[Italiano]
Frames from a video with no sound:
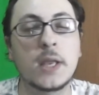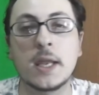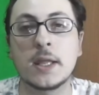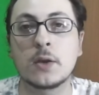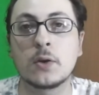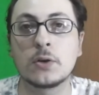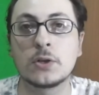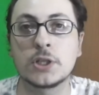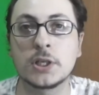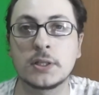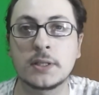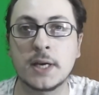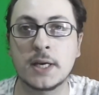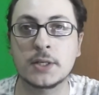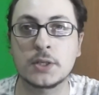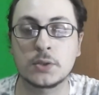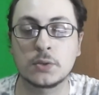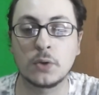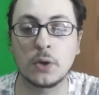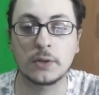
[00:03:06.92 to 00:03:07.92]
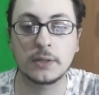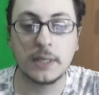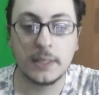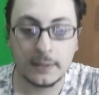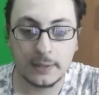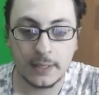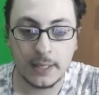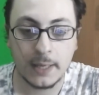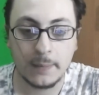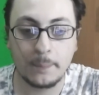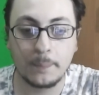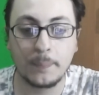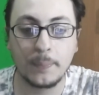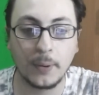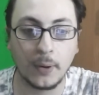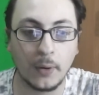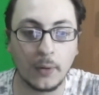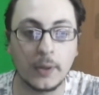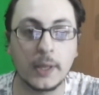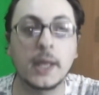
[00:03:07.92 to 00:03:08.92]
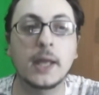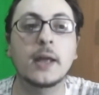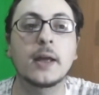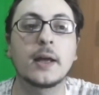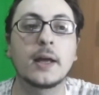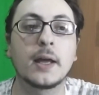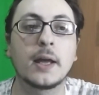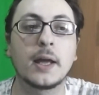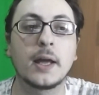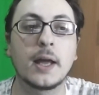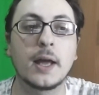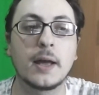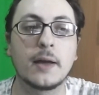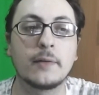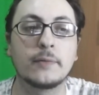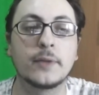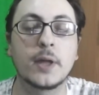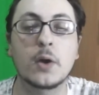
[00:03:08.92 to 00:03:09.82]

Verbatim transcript: direi di concentrarci su ODT, poi eh,